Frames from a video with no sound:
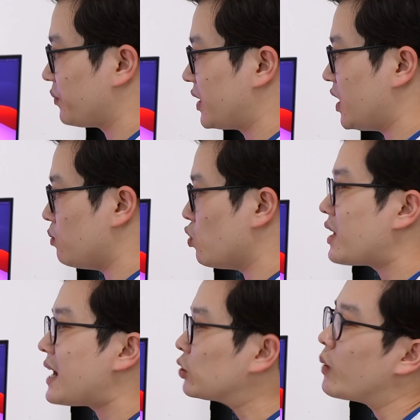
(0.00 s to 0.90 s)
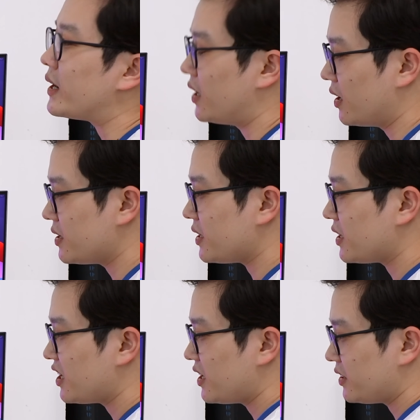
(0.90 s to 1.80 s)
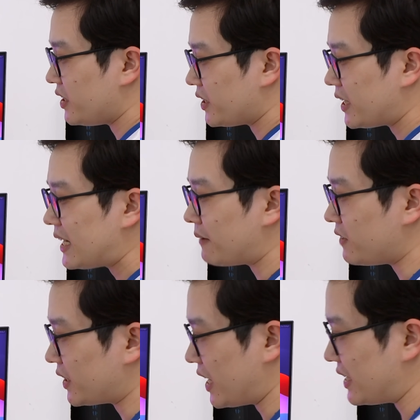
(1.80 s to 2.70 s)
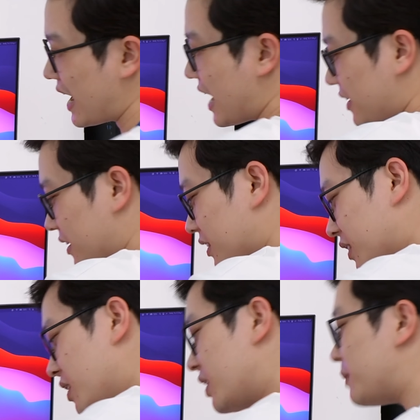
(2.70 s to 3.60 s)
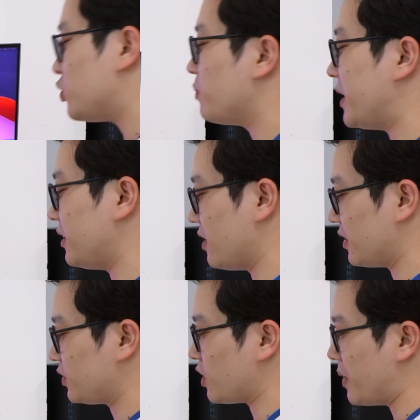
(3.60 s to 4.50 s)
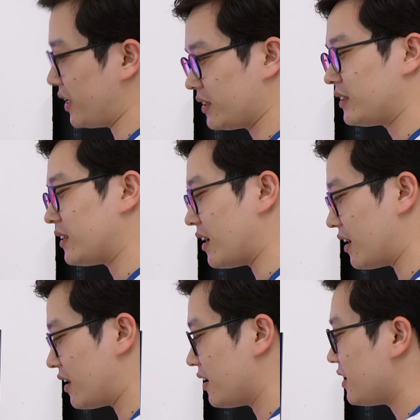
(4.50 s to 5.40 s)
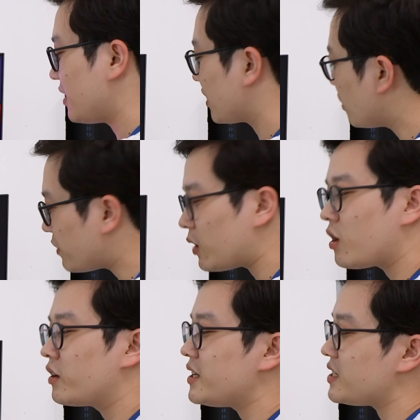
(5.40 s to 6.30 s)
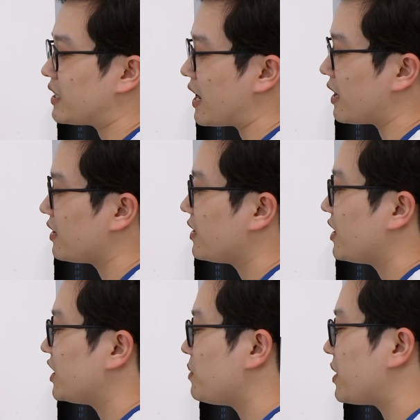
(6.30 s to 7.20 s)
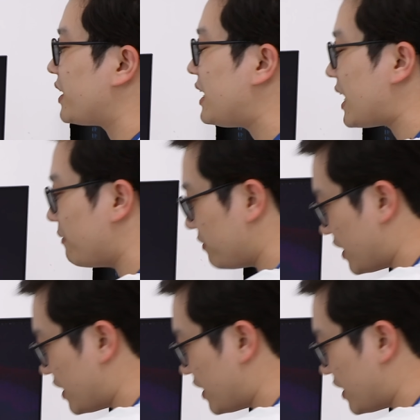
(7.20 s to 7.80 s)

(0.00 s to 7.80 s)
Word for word: kiểu muốn an toàn hơn ấy, thì khi làm việc nhẹ nhàng cứ gập xuống bình thường cho mình. Đó, không phải lo nghĩ gì cả. Nhưng mà khi làm